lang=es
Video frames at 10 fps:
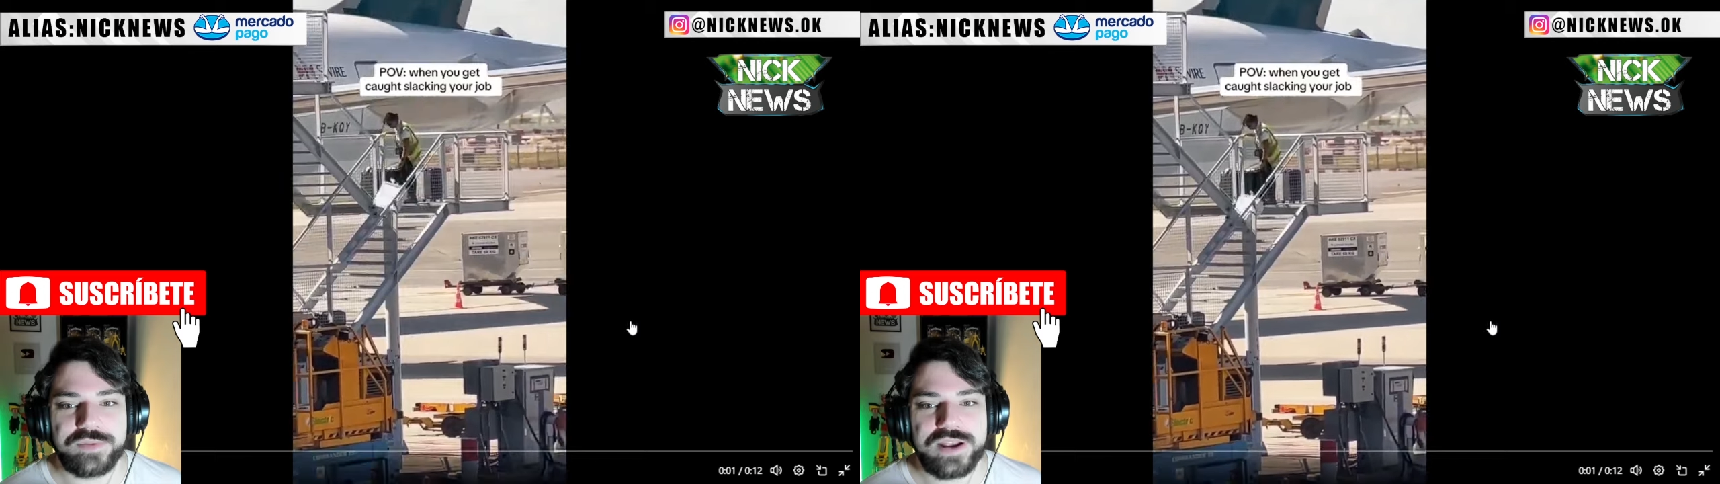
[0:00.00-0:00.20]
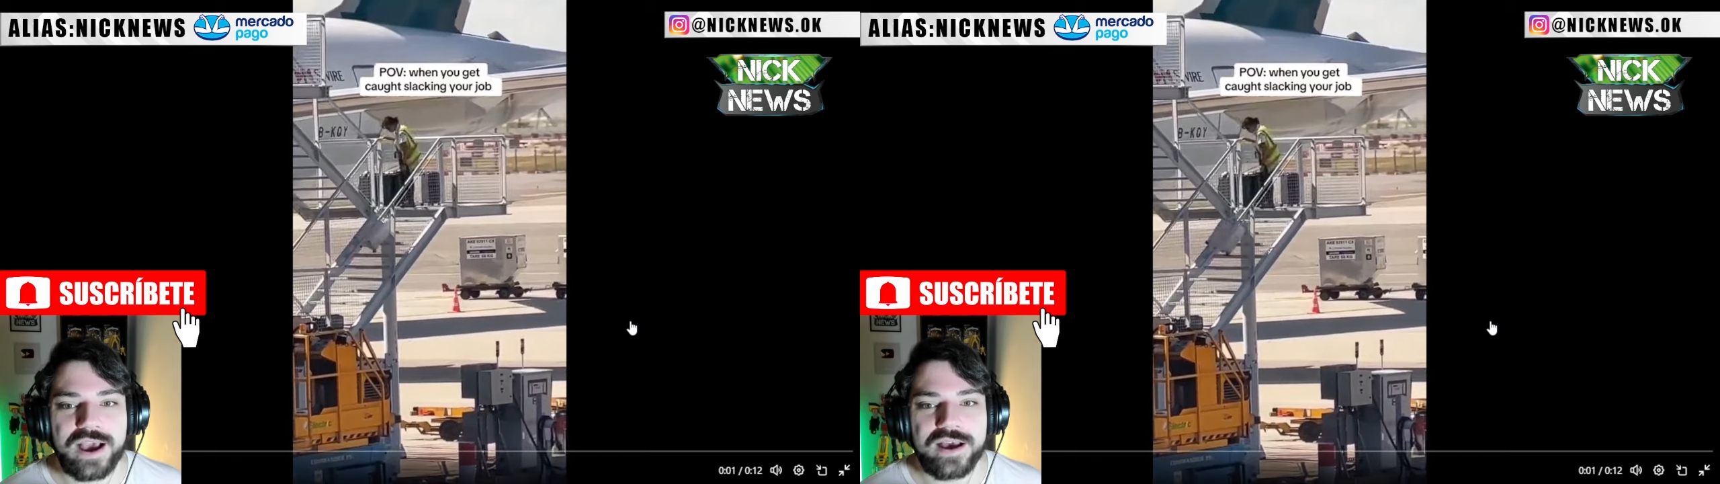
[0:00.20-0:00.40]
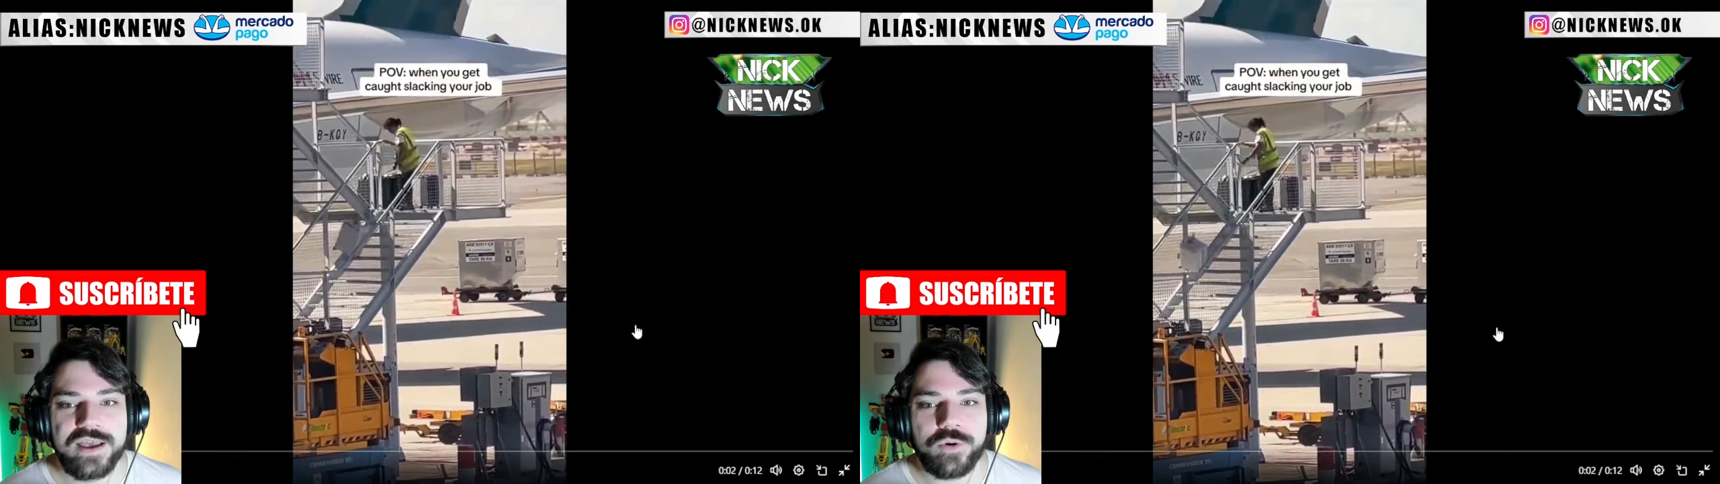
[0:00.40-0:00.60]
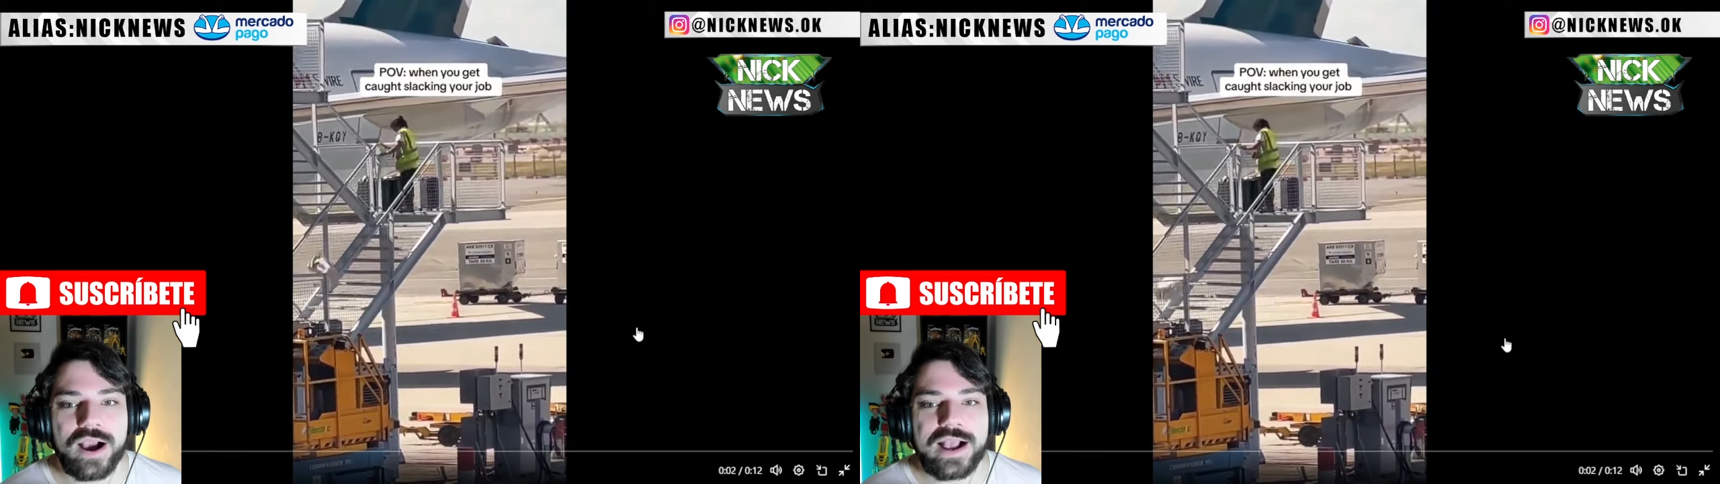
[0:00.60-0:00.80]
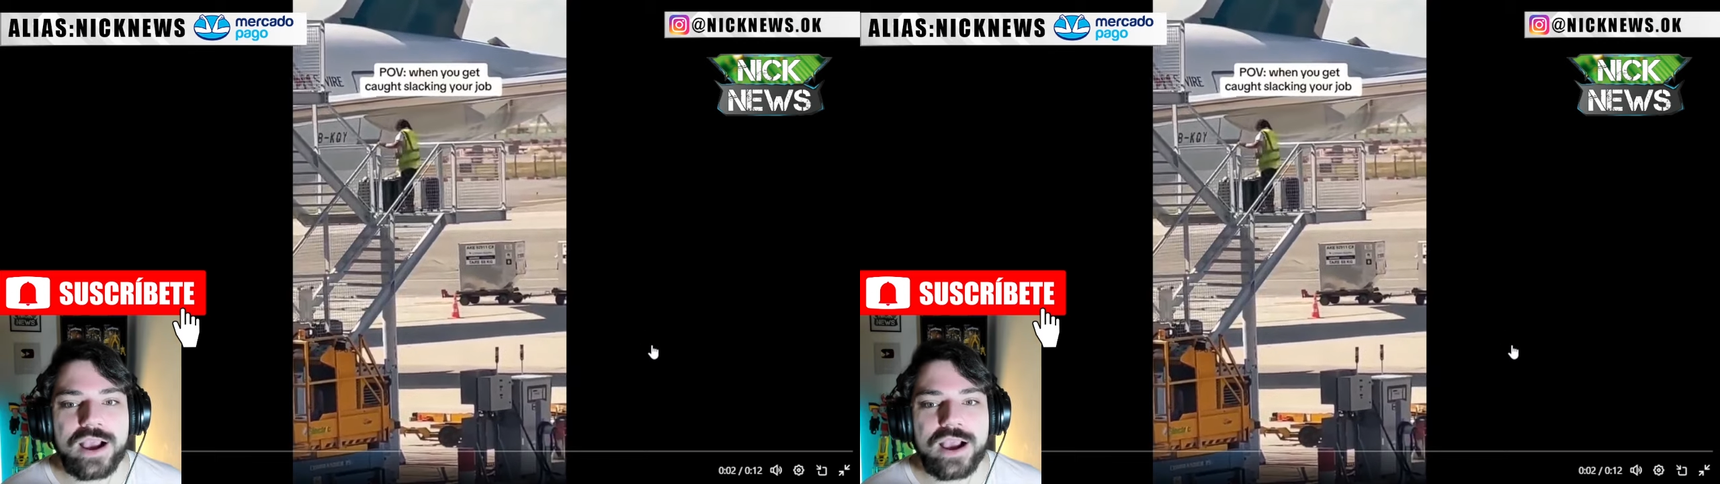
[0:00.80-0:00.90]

Mirá, por pues acá